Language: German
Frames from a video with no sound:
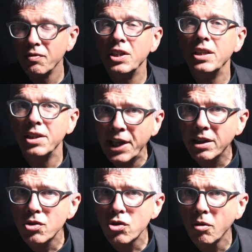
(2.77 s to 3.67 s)
Wie
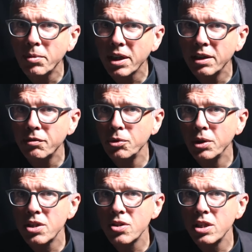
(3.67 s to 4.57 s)
jeden Sommer
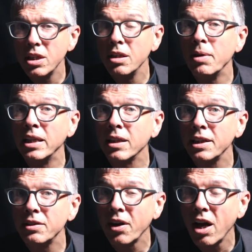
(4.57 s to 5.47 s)
entführe ich Sie in meiner
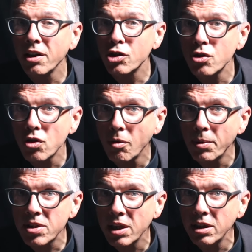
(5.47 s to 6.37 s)
literarischen
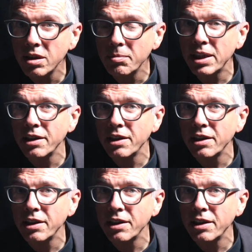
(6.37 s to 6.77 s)
Sommerserie mit